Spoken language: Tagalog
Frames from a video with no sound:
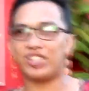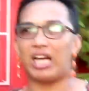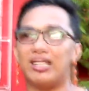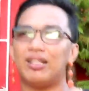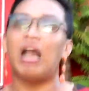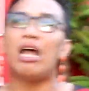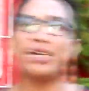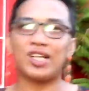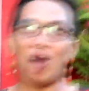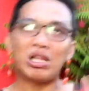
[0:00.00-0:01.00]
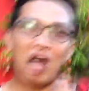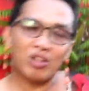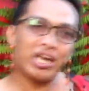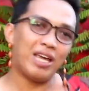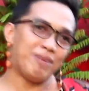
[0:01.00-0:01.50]
dyan. Shout
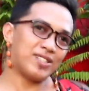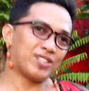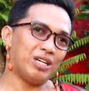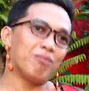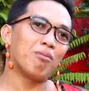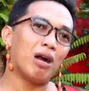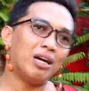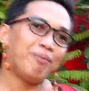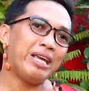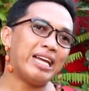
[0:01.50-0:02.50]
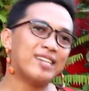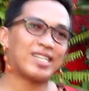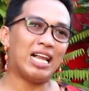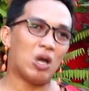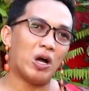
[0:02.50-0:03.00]
out kay Mr. Marvin
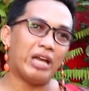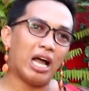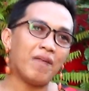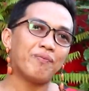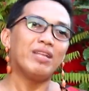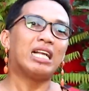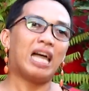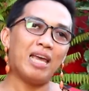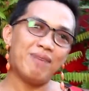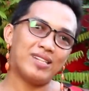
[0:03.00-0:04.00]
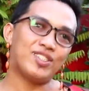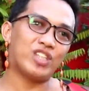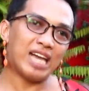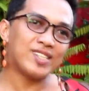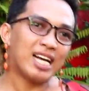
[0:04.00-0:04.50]
Escalona, kay Miss
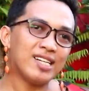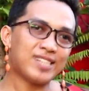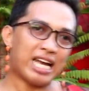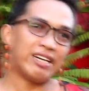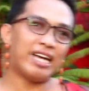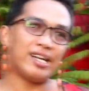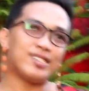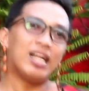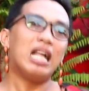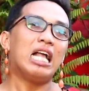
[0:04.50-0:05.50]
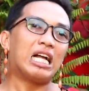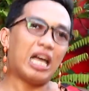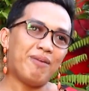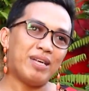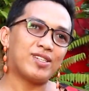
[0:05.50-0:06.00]
Jessa Caceres,
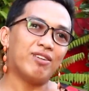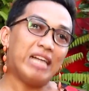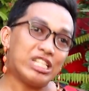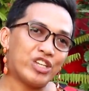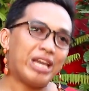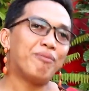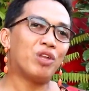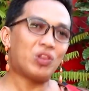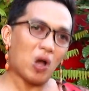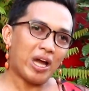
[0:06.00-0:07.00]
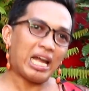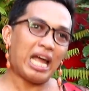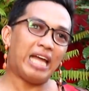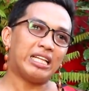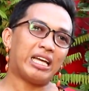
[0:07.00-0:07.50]
kay Miss Regine Montoya,
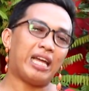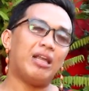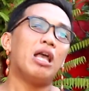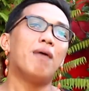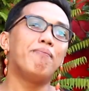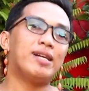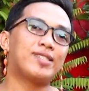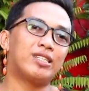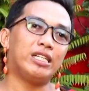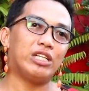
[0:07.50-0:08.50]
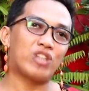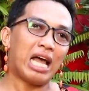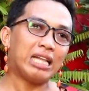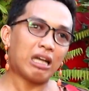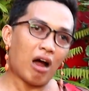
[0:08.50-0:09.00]
and kay Mr.
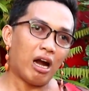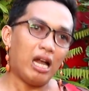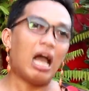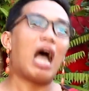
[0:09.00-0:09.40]
John Carl